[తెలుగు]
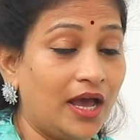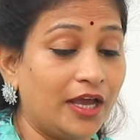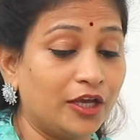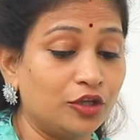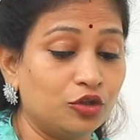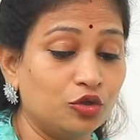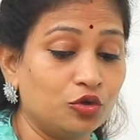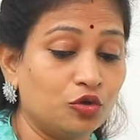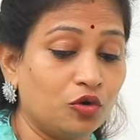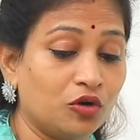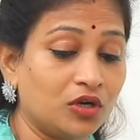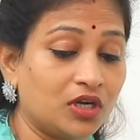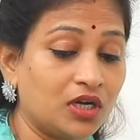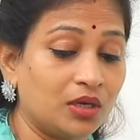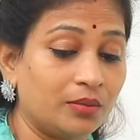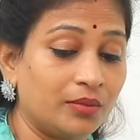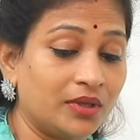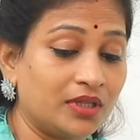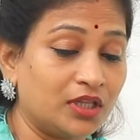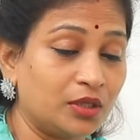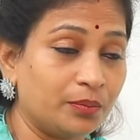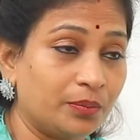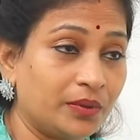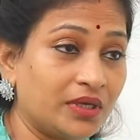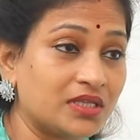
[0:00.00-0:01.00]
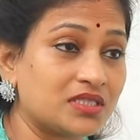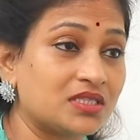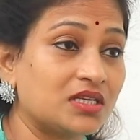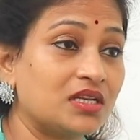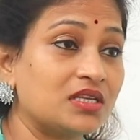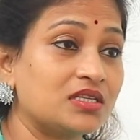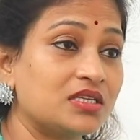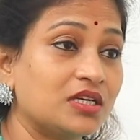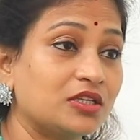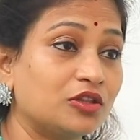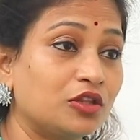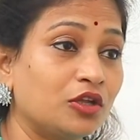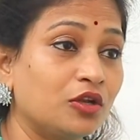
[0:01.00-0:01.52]
ఐదు కోట్ల మంది ప్రజల
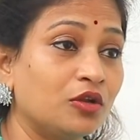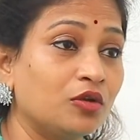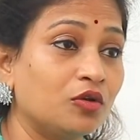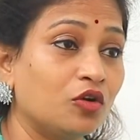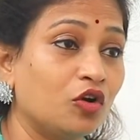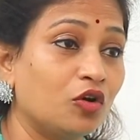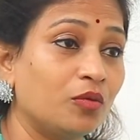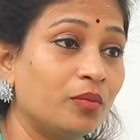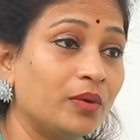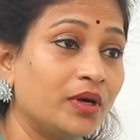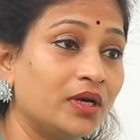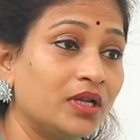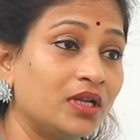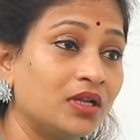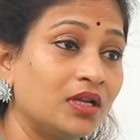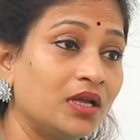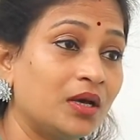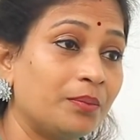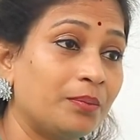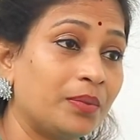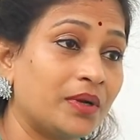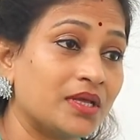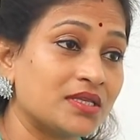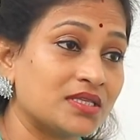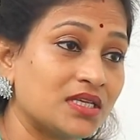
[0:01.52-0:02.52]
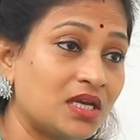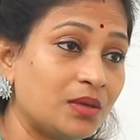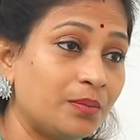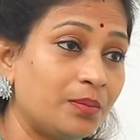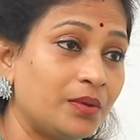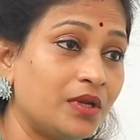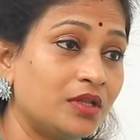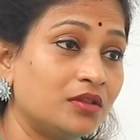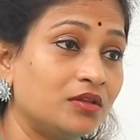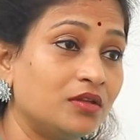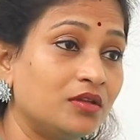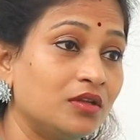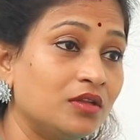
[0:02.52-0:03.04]
చేత ఎన్నుకోబడిన
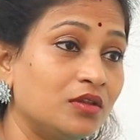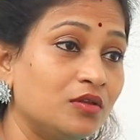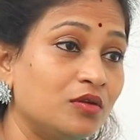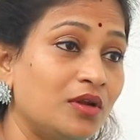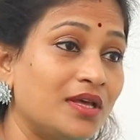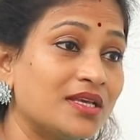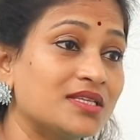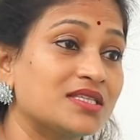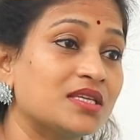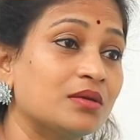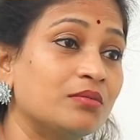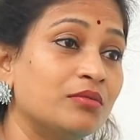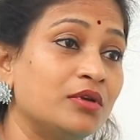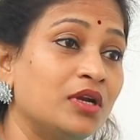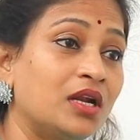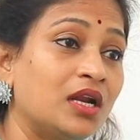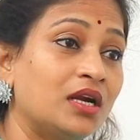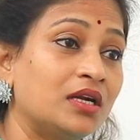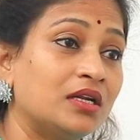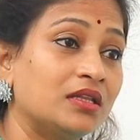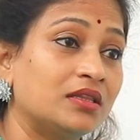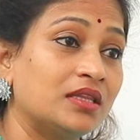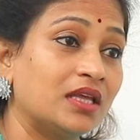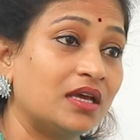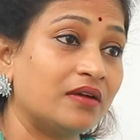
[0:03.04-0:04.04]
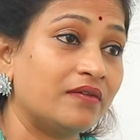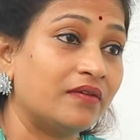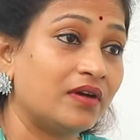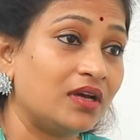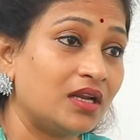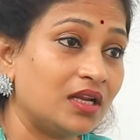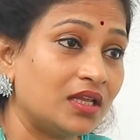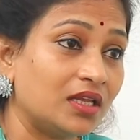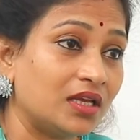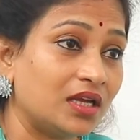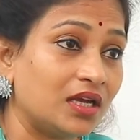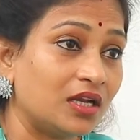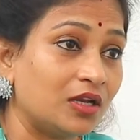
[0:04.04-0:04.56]
ప్రజాప్రతినిధులు అసెంబ్లీ లాంటి
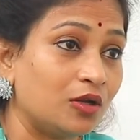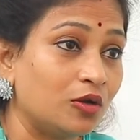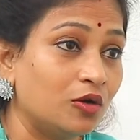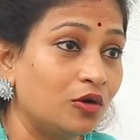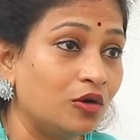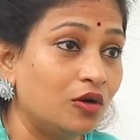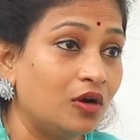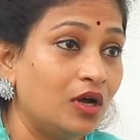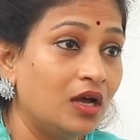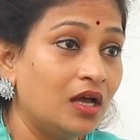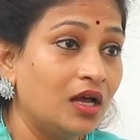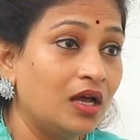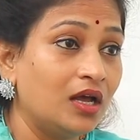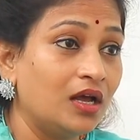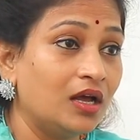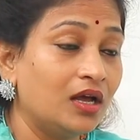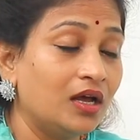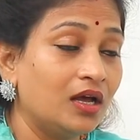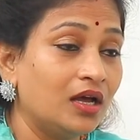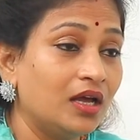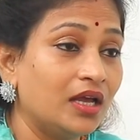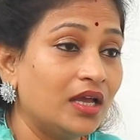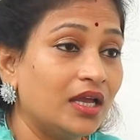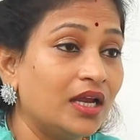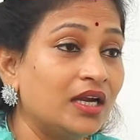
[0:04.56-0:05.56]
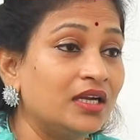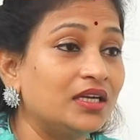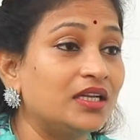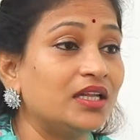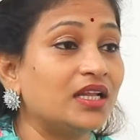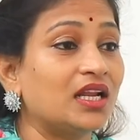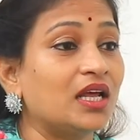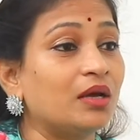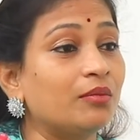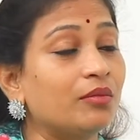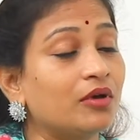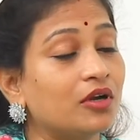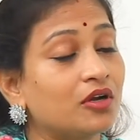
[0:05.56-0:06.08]
దేవాలయాల్లో ఎన్టీ
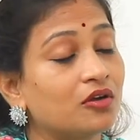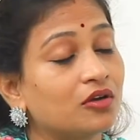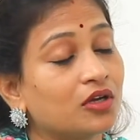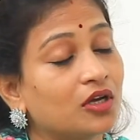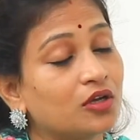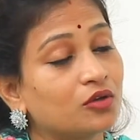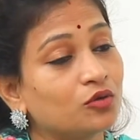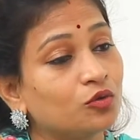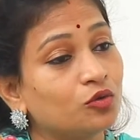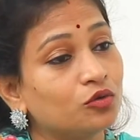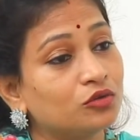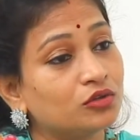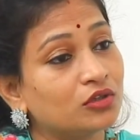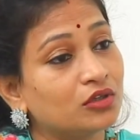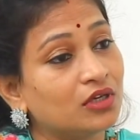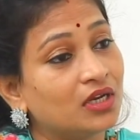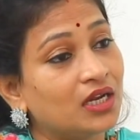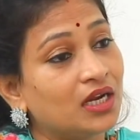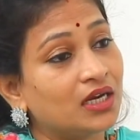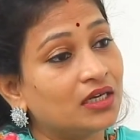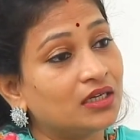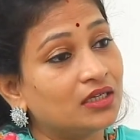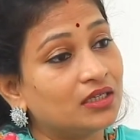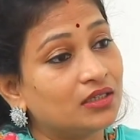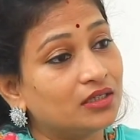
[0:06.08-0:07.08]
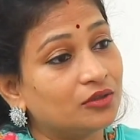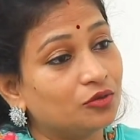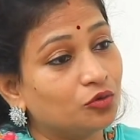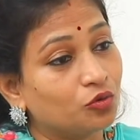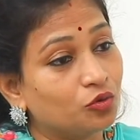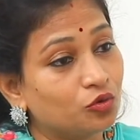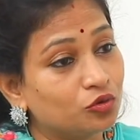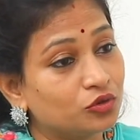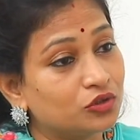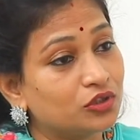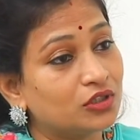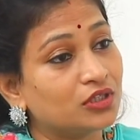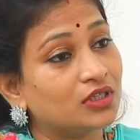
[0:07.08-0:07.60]
రామారావు గారు కూతురు
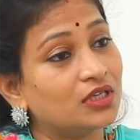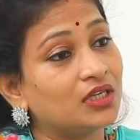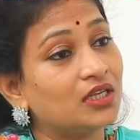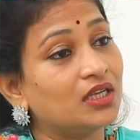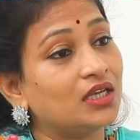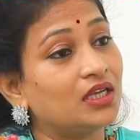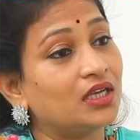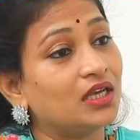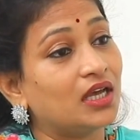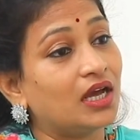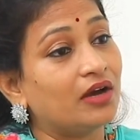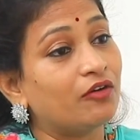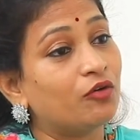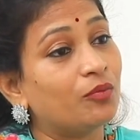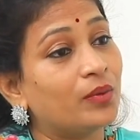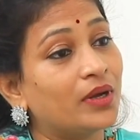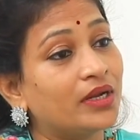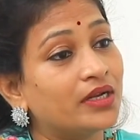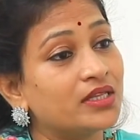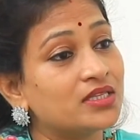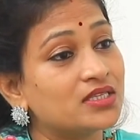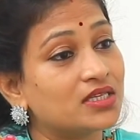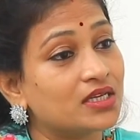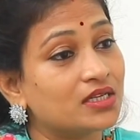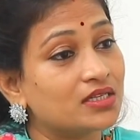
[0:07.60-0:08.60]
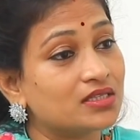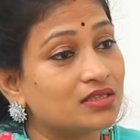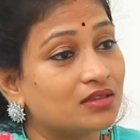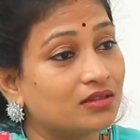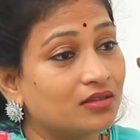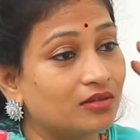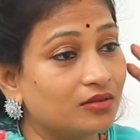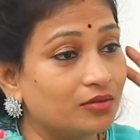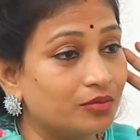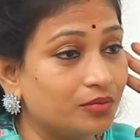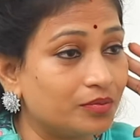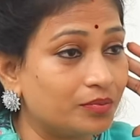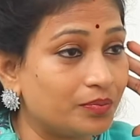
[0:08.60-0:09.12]
కూతుర్ని అవమానించే
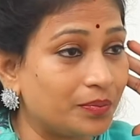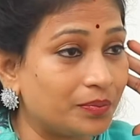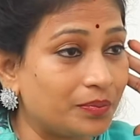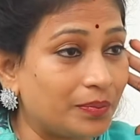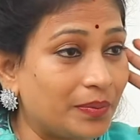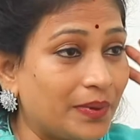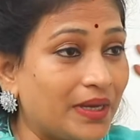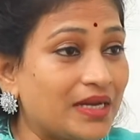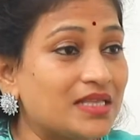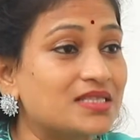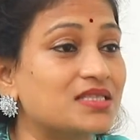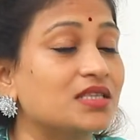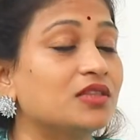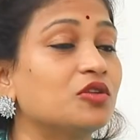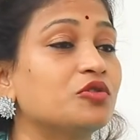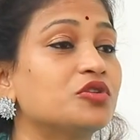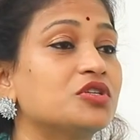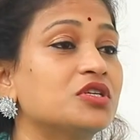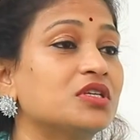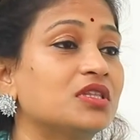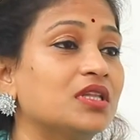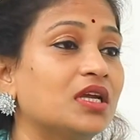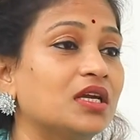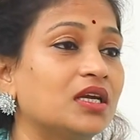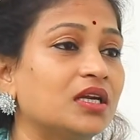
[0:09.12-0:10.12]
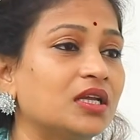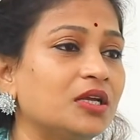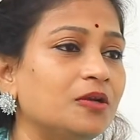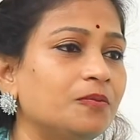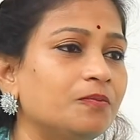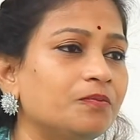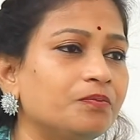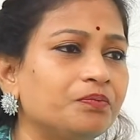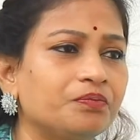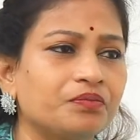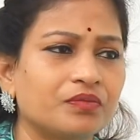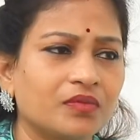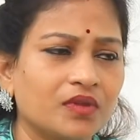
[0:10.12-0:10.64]
పరిస్థితి వచ్చిందంటే
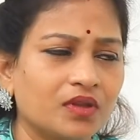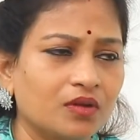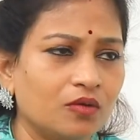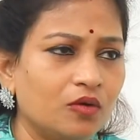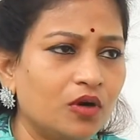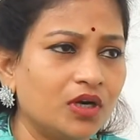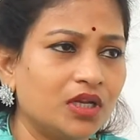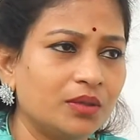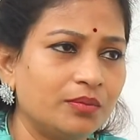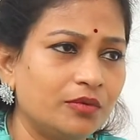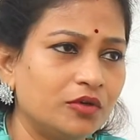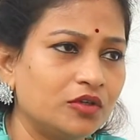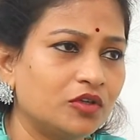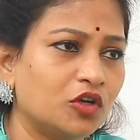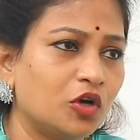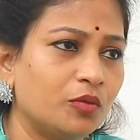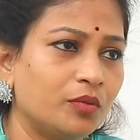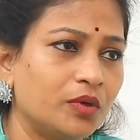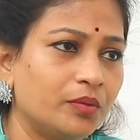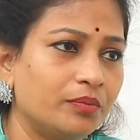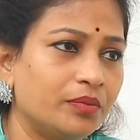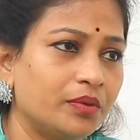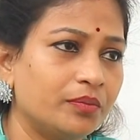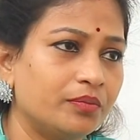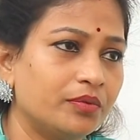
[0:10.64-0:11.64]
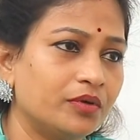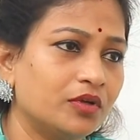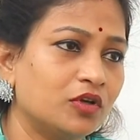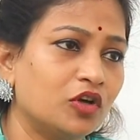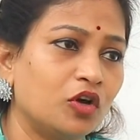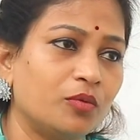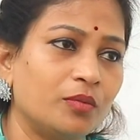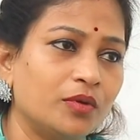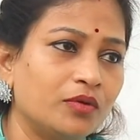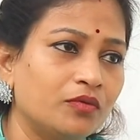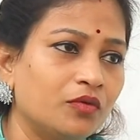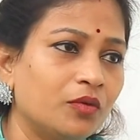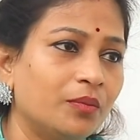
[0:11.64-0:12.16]
వాట్ అబౌట్ కామన్ పీపుల్
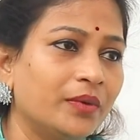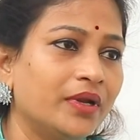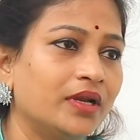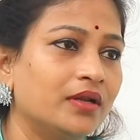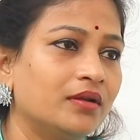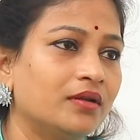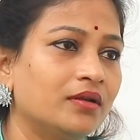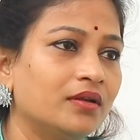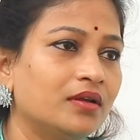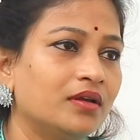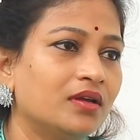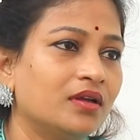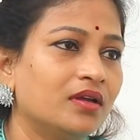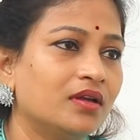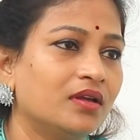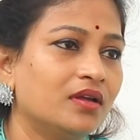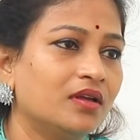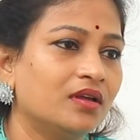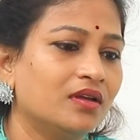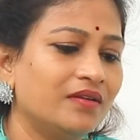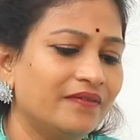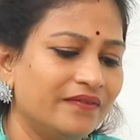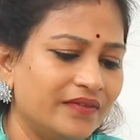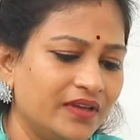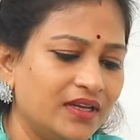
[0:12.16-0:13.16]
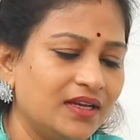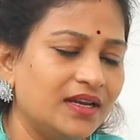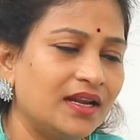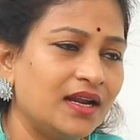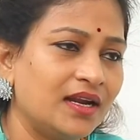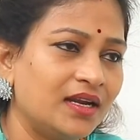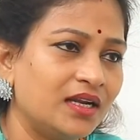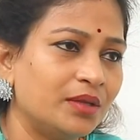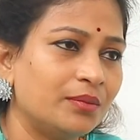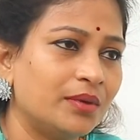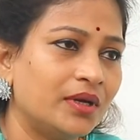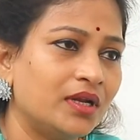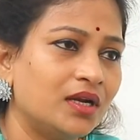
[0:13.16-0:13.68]
కామన్ ఉమెన్
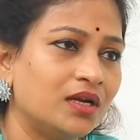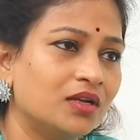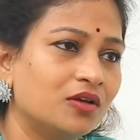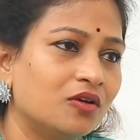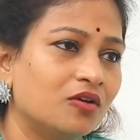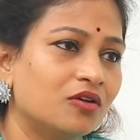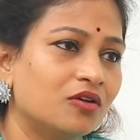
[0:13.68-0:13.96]
వీళ్ళంటే మహిళలు